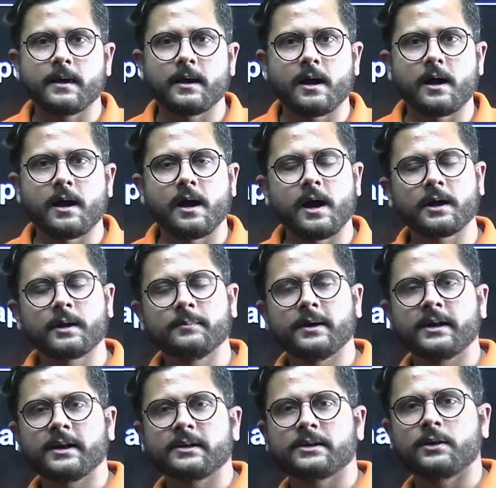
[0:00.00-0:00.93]
हर बार
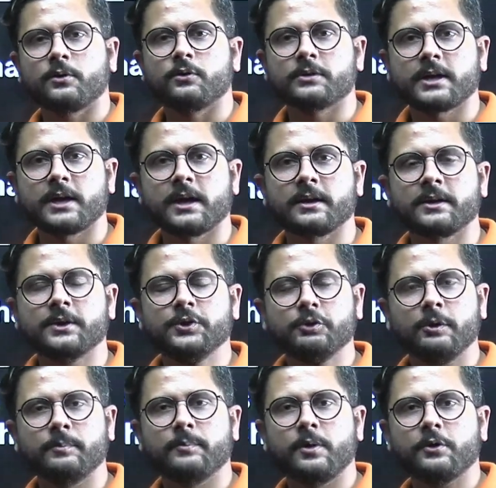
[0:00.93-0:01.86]
ऐसा होता है कि जो हम
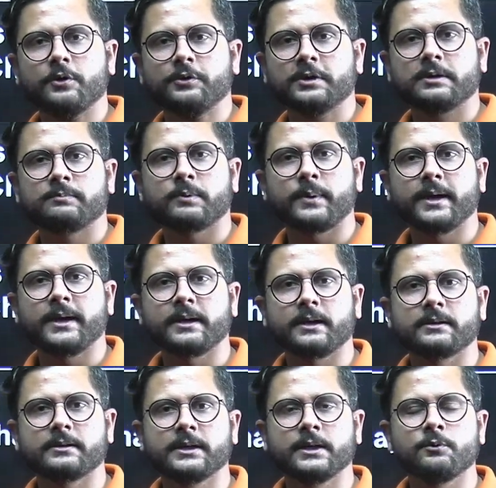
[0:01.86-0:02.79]
मॉक टेस्ट प्रोवाइड
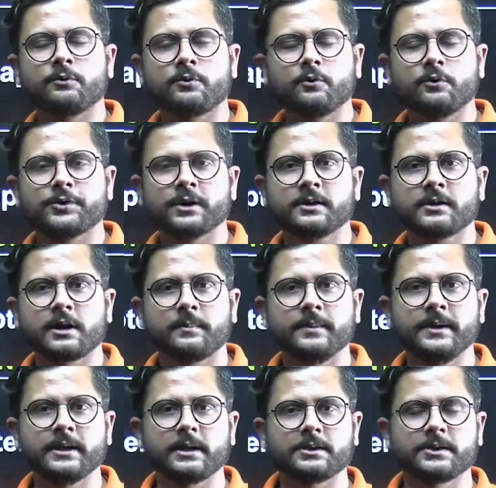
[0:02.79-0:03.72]
करते हैं वो क्वेश्चन काफ़ी
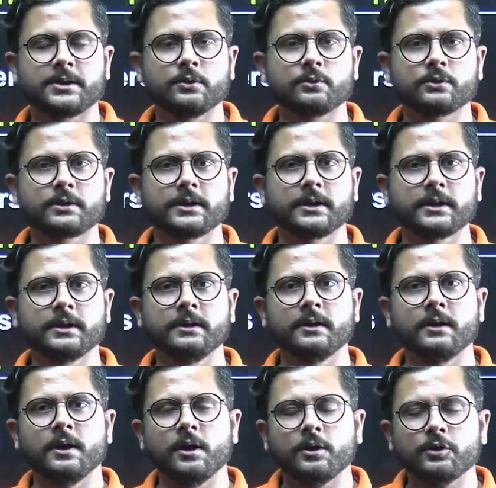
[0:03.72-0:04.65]
अच्छे होते हैं
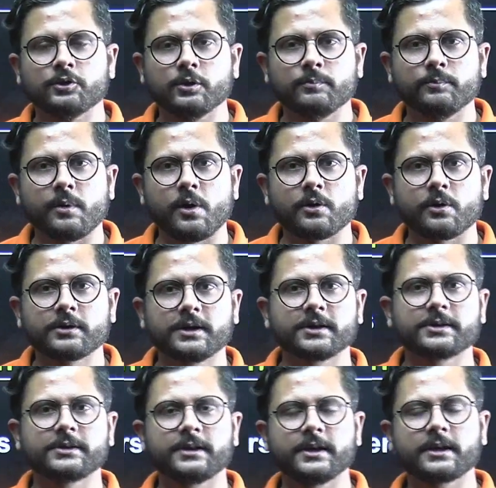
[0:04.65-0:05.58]
तो मॉक टेस्ट
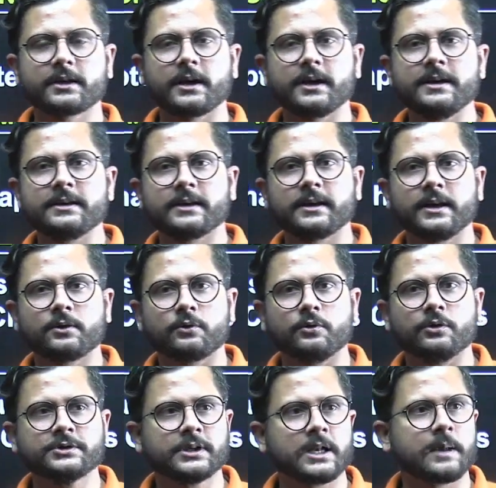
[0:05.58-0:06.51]
से कई सारे
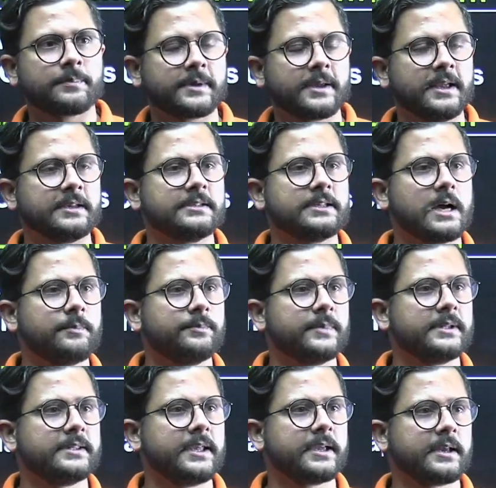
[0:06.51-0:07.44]
क्वेश्चन आपके एग्जाम में
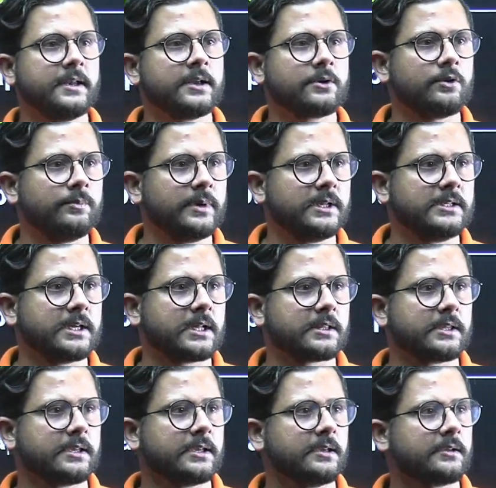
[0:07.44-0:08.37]
देखने को मिल जाते
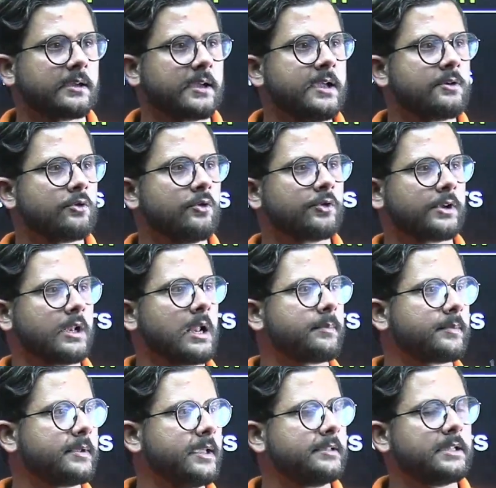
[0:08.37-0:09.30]
हैं कई क्वेश्चन आपके
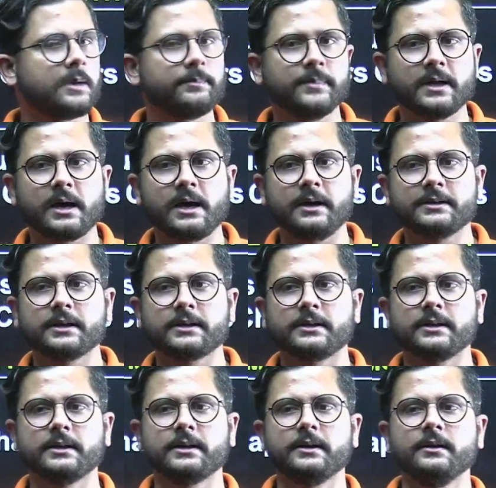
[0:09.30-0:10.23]
एग्जाम में आ जाते
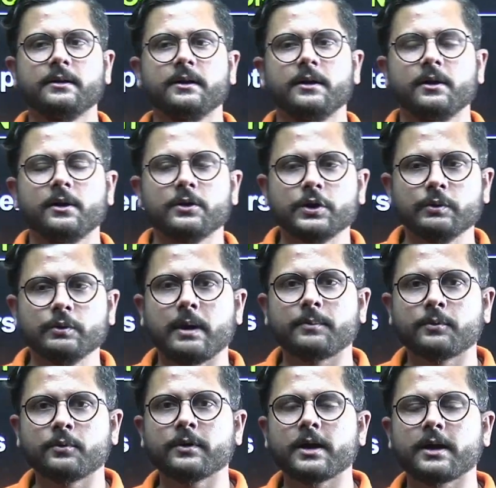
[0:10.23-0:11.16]
हैं तो आपको
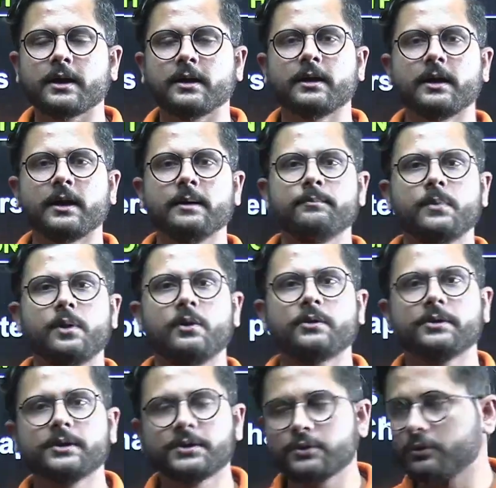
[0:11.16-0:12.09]
क्या करना है मॉक
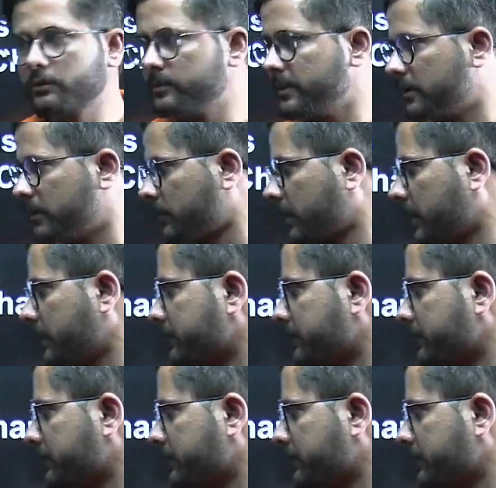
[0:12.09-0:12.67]
टेस्ट को भी जो है